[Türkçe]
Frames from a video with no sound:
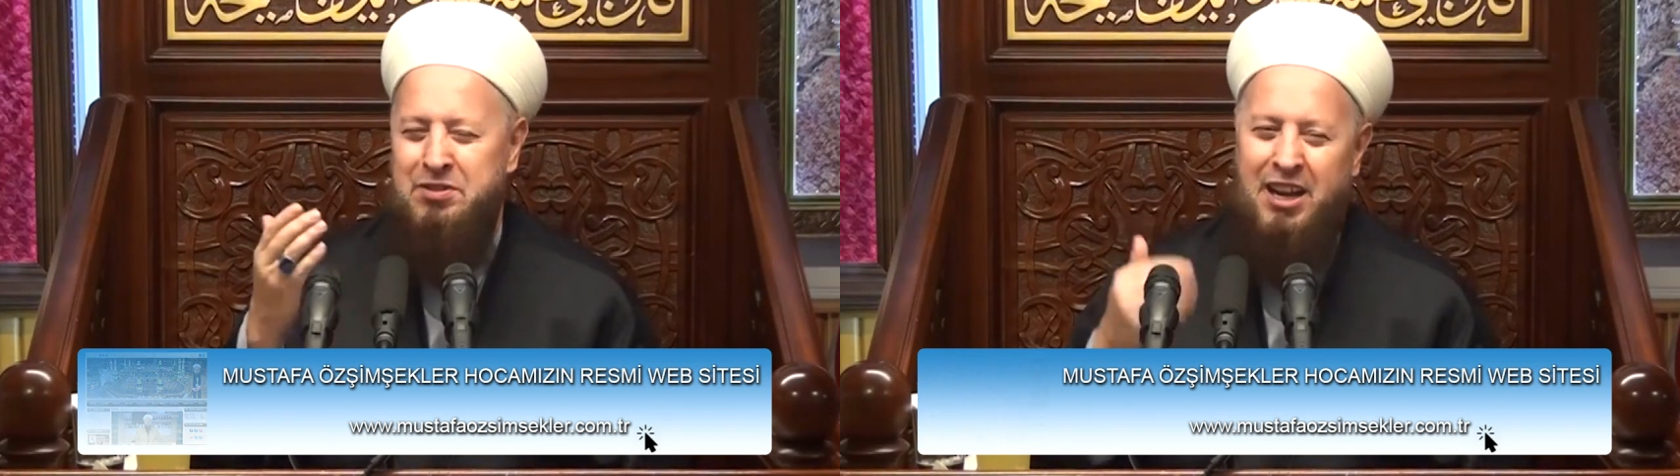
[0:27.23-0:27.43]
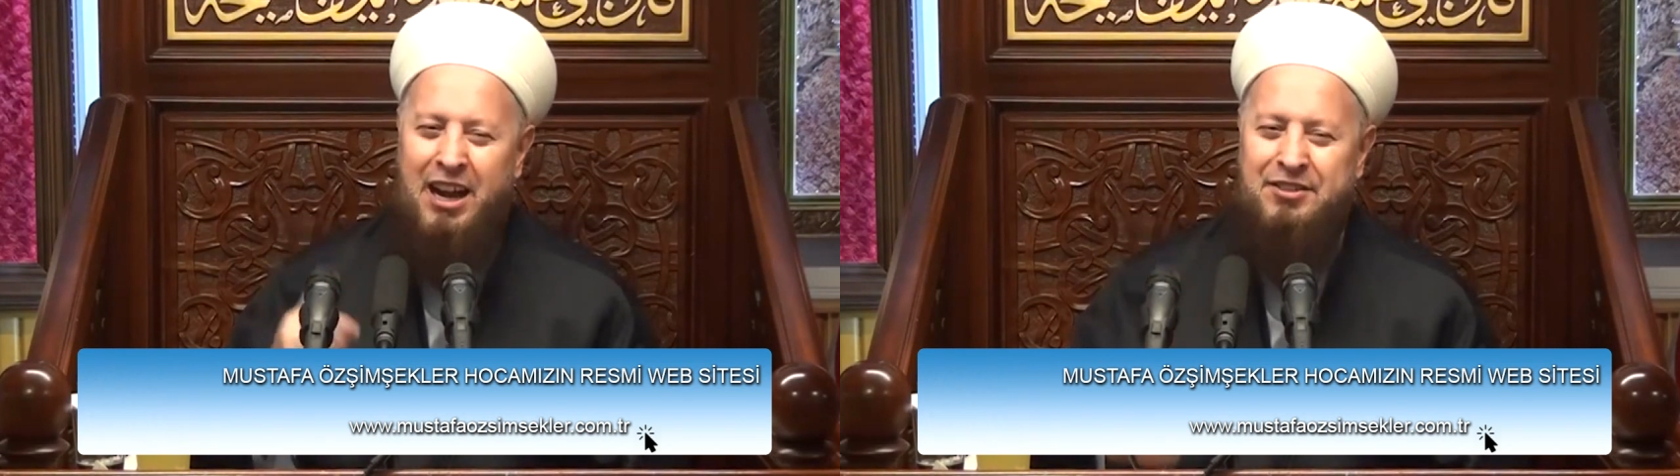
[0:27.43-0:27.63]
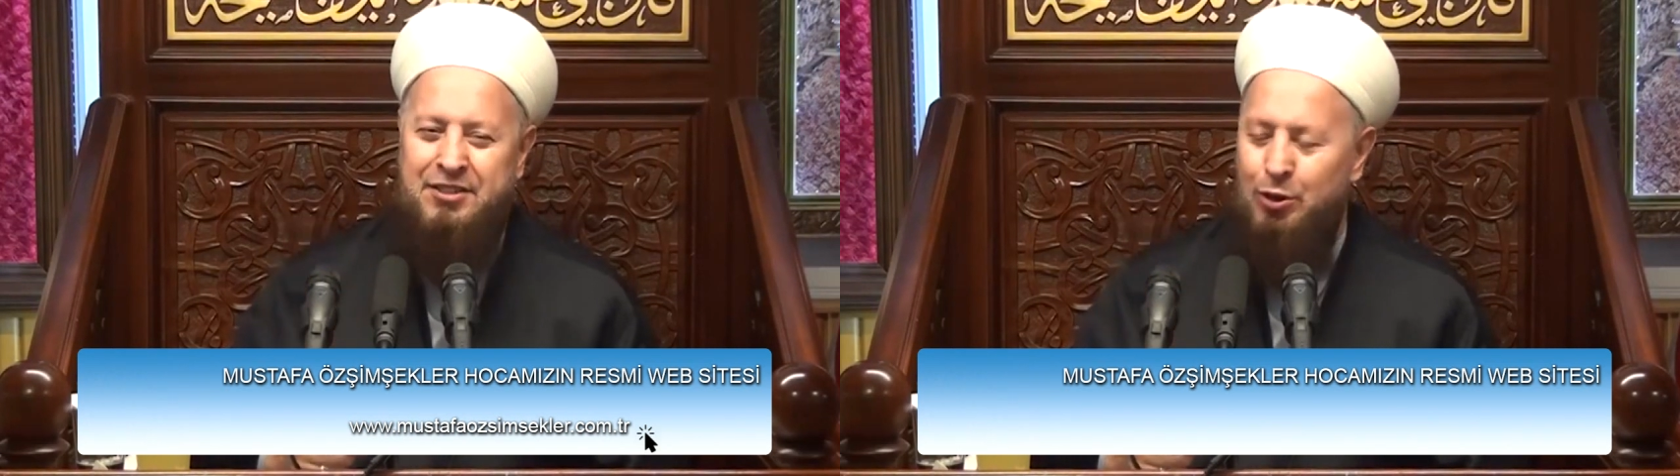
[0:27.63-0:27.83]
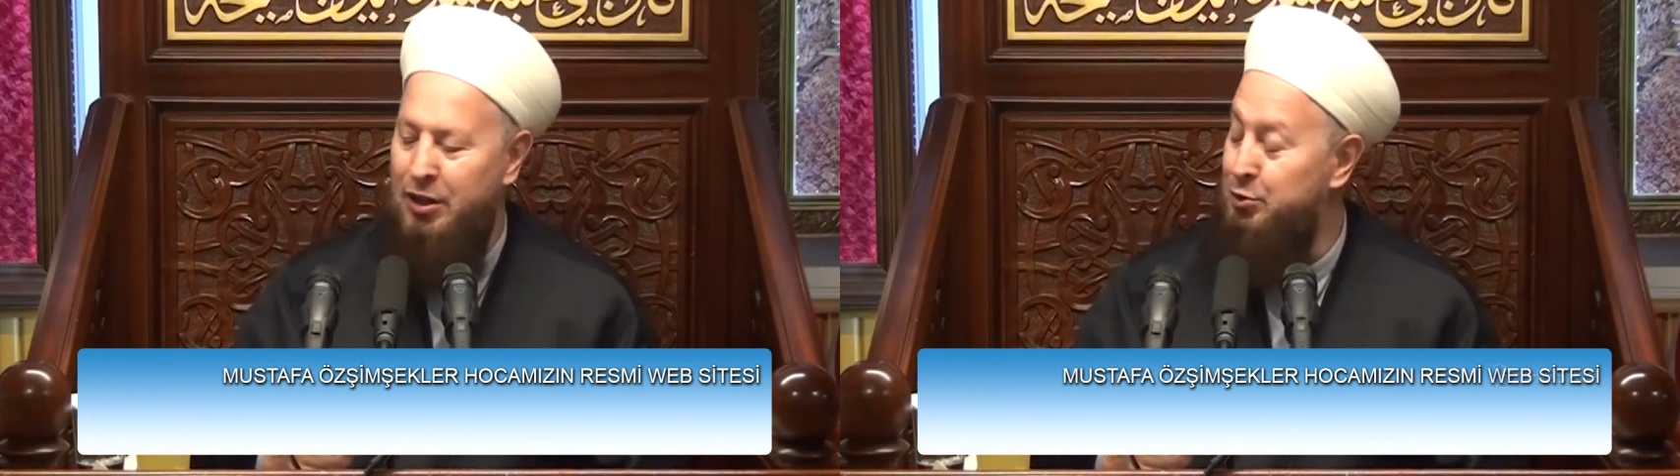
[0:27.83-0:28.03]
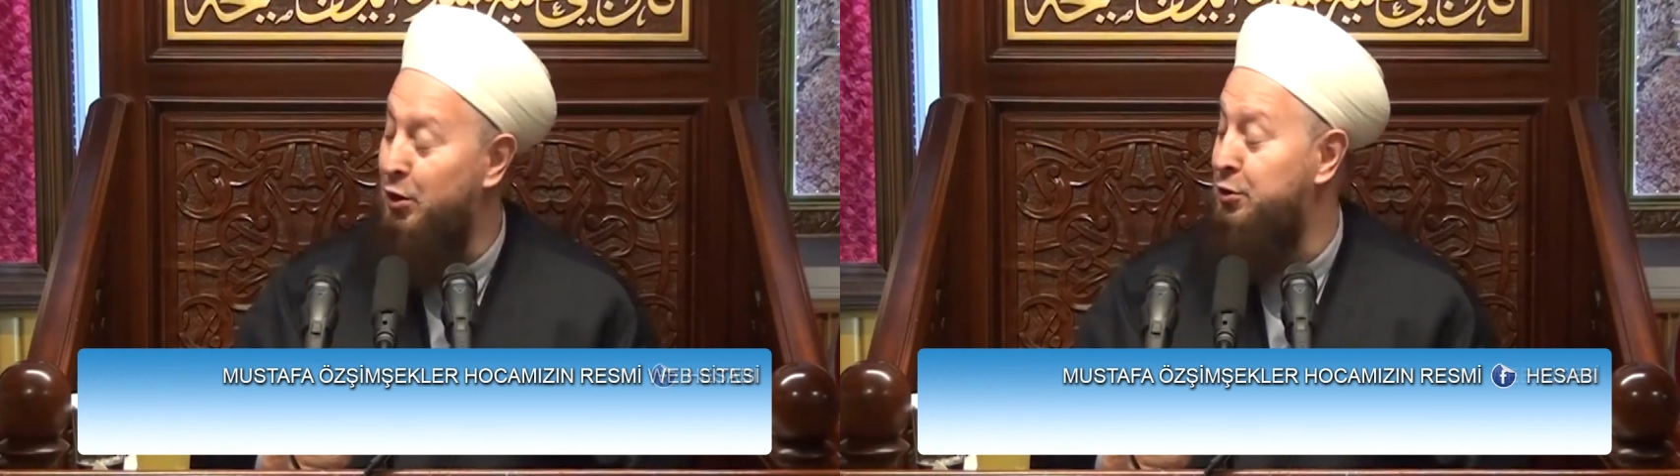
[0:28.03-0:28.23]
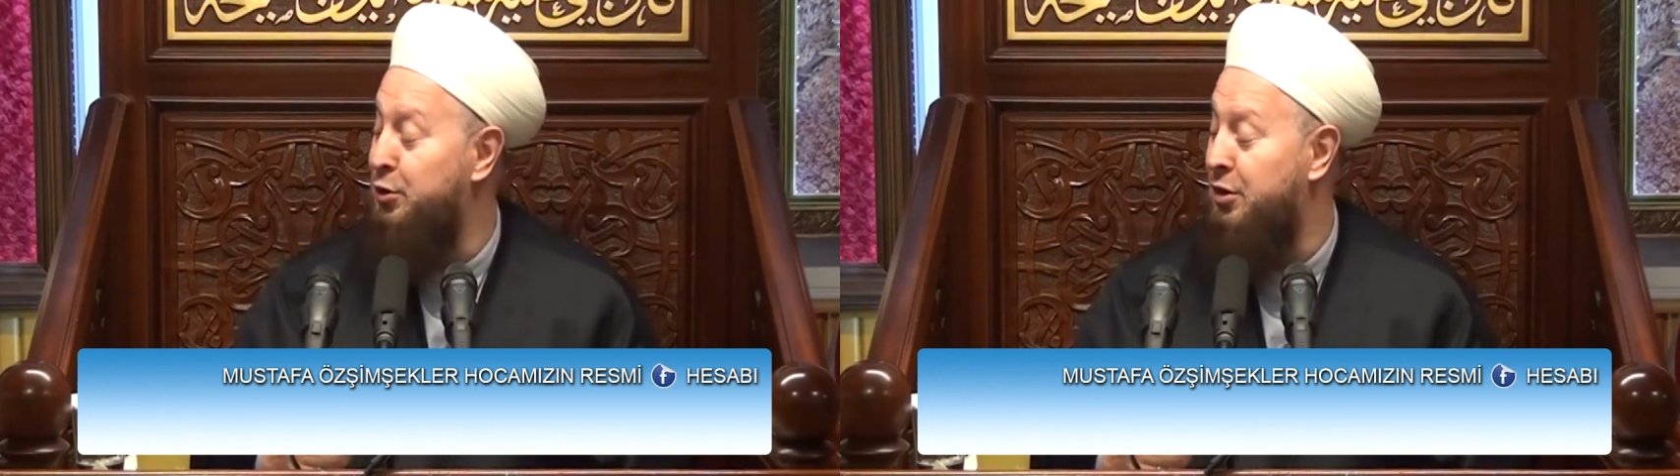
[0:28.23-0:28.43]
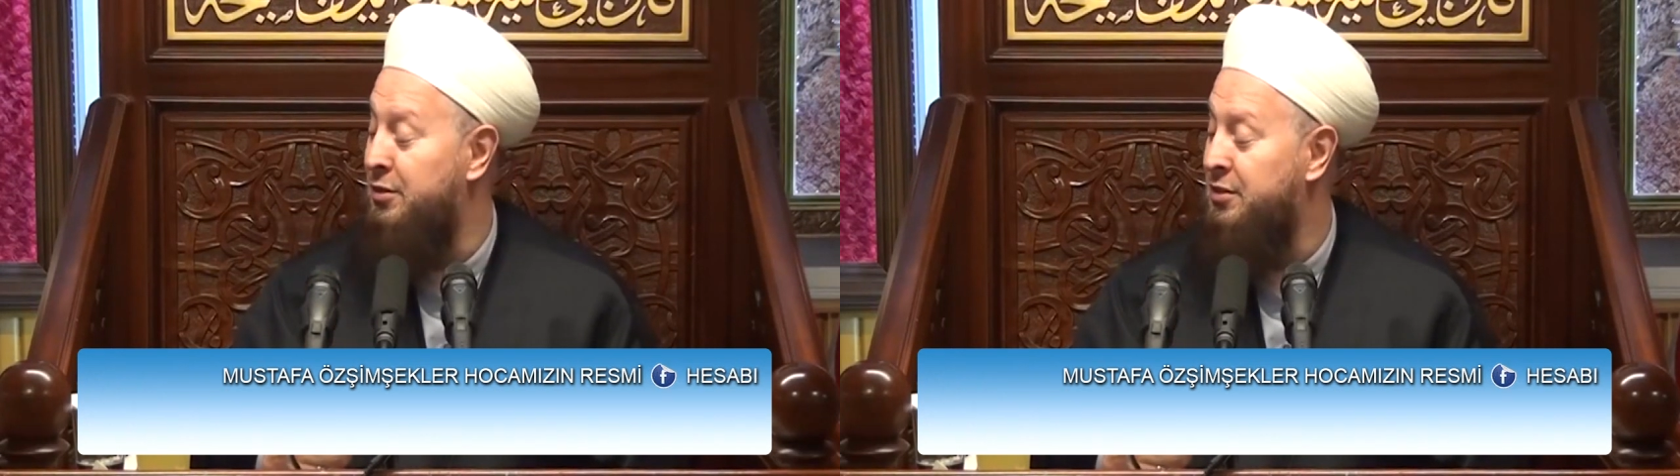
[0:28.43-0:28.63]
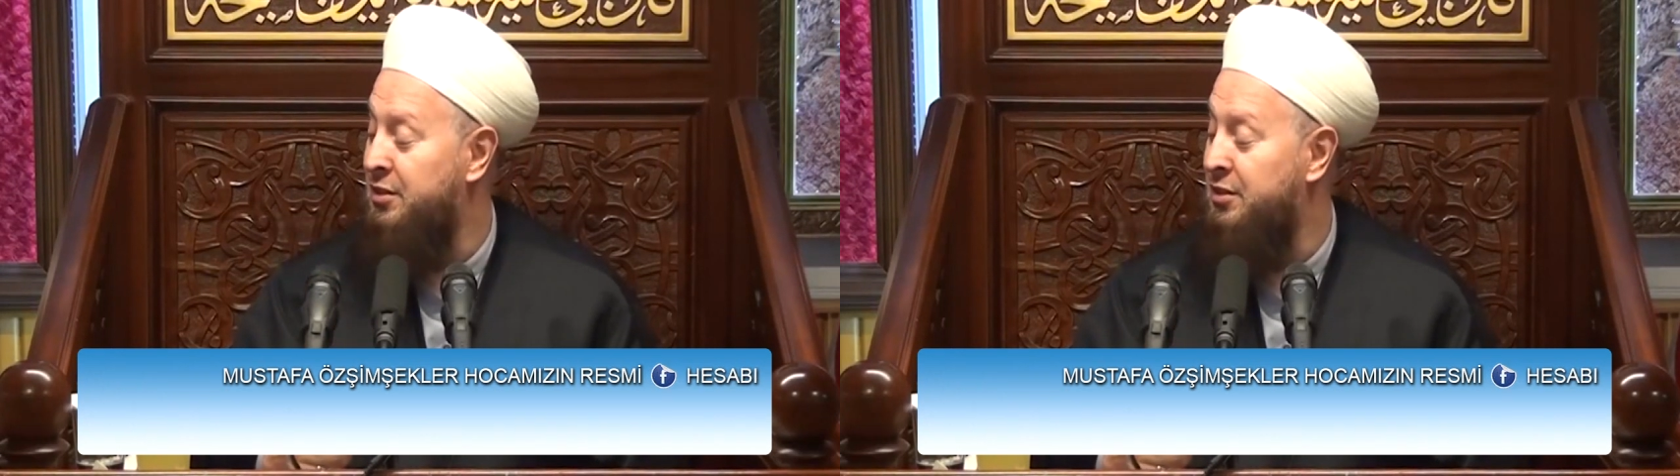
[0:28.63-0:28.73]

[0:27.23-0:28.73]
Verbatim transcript: bir zat. Şöyle döndü.